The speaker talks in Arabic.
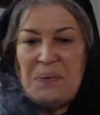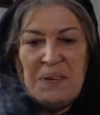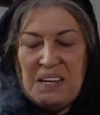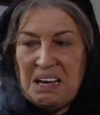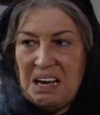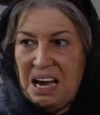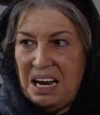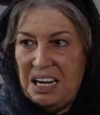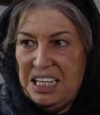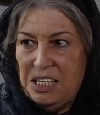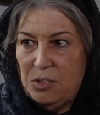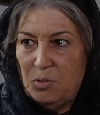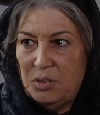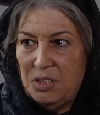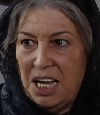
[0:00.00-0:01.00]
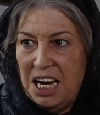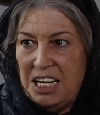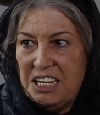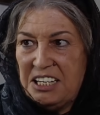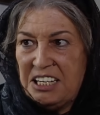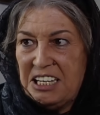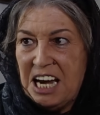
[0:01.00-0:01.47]
في عليهم
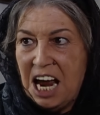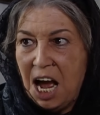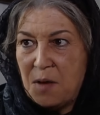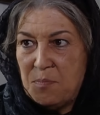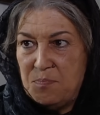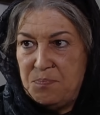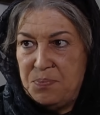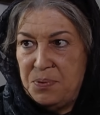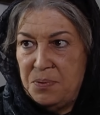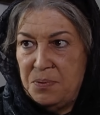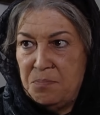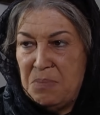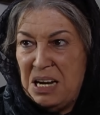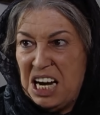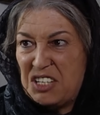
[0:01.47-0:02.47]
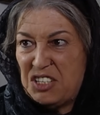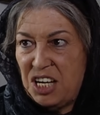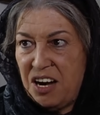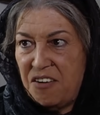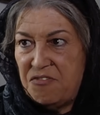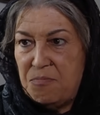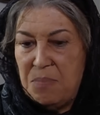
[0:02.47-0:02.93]
هالكلاب بلا
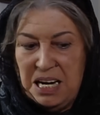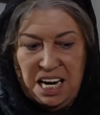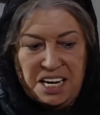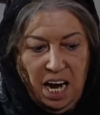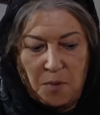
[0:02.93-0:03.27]
شرف بلا